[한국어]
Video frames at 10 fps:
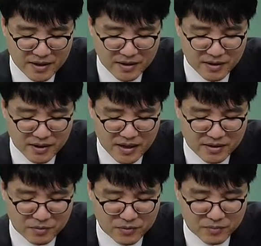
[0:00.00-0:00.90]
어,
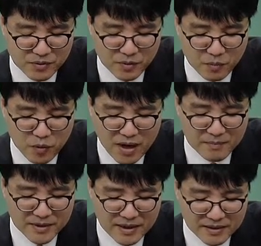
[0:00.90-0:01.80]
하자 보증 비용이
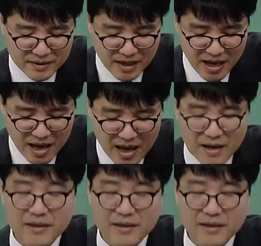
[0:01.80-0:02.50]
포함되어 있다.